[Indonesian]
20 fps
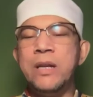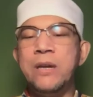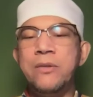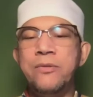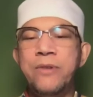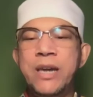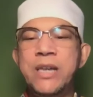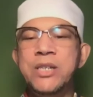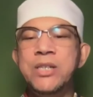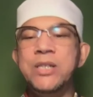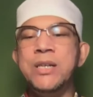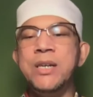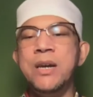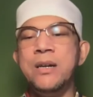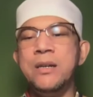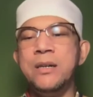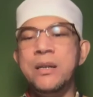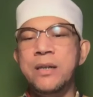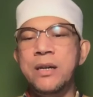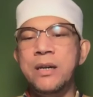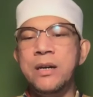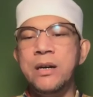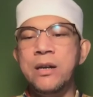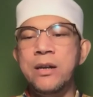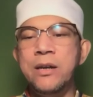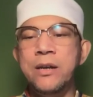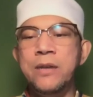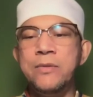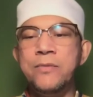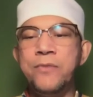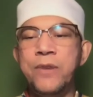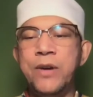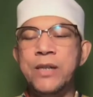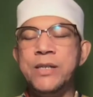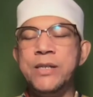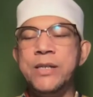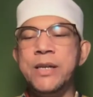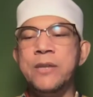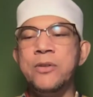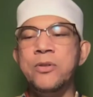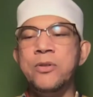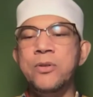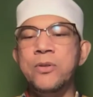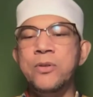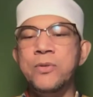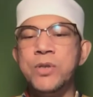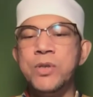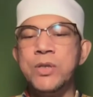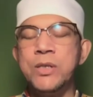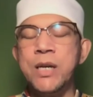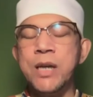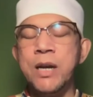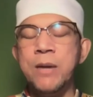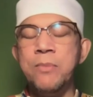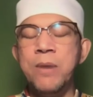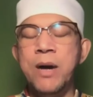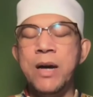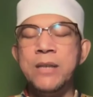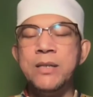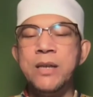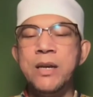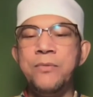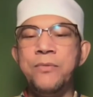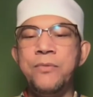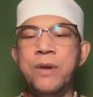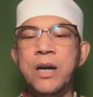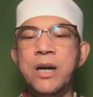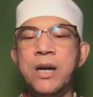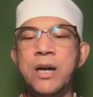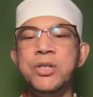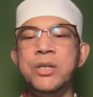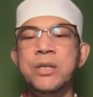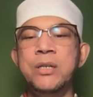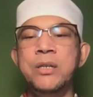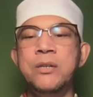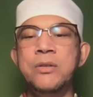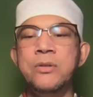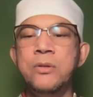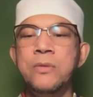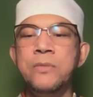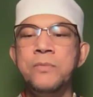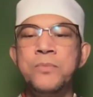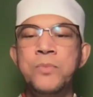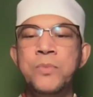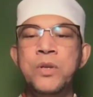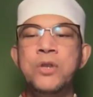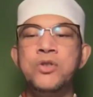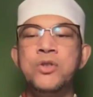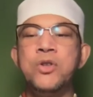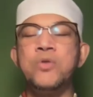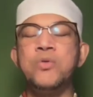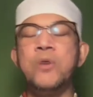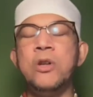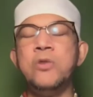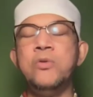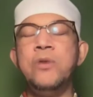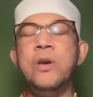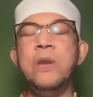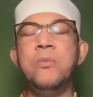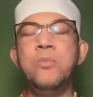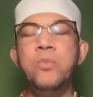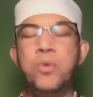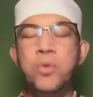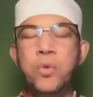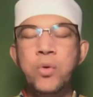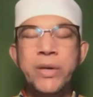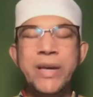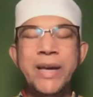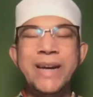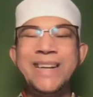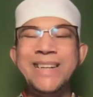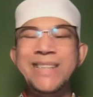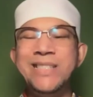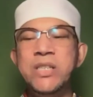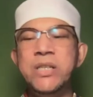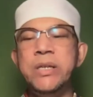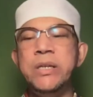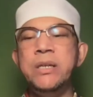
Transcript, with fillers: fahisyah ya kalau fahisyah itu secara bahasa fahasyin itu sesuatu yang buruk yang keji